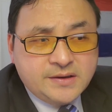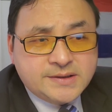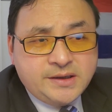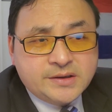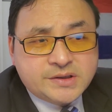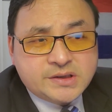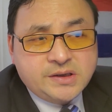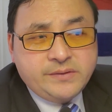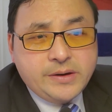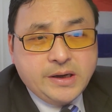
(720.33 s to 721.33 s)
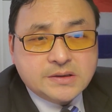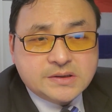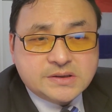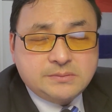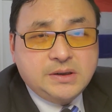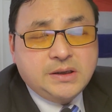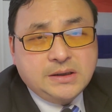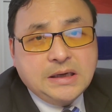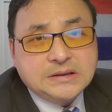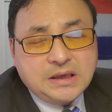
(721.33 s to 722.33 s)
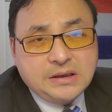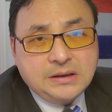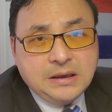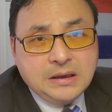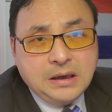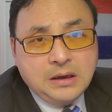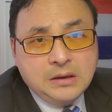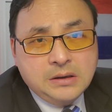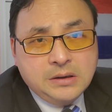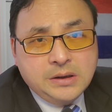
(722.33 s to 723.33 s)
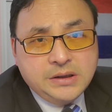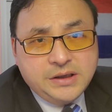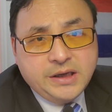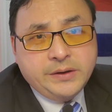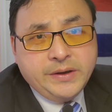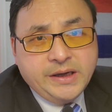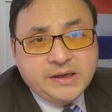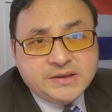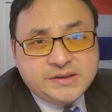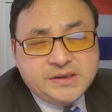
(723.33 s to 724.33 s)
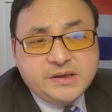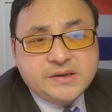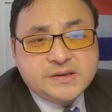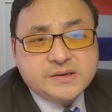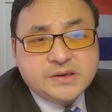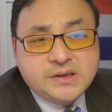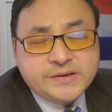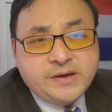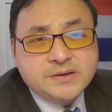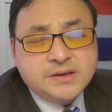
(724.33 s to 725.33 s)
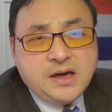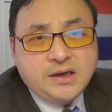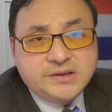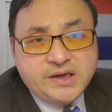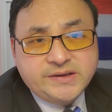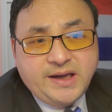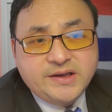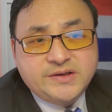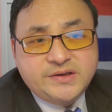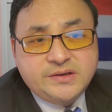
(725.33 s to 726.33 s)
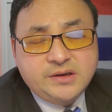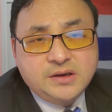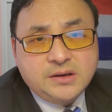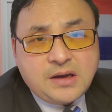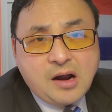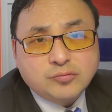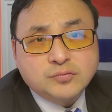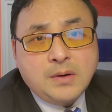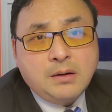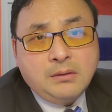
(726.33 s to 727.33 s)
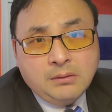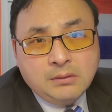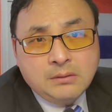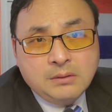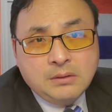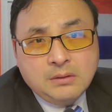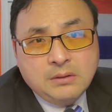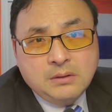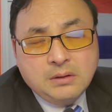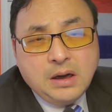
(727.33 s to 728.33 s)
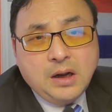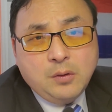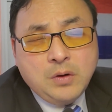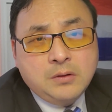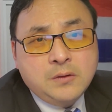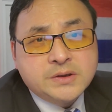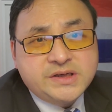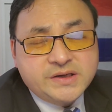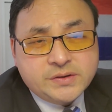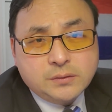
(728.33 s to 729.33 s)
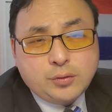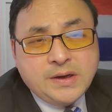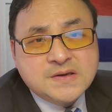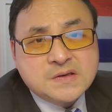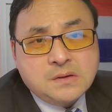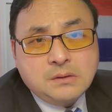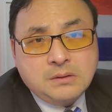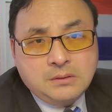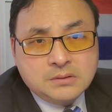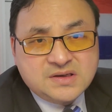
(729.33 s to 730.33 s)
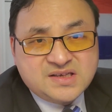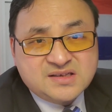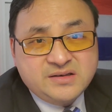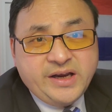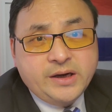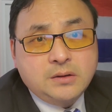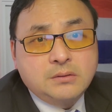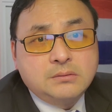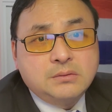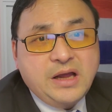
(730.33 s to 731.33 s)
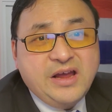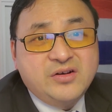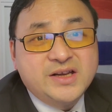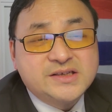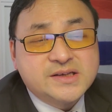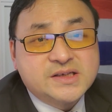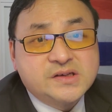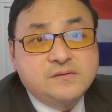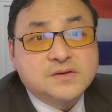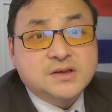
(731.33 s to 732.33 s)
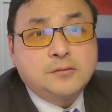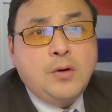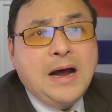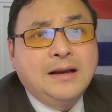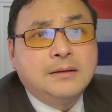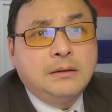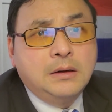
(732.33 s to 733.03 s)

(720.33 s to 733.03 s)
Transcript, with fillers: 在的政协委员是什么人啊？想想看了。演员、戏子、歌唱家、舰载机、大五毛，啊，网络写手、段子手，此类人物，还有那些致富神话的，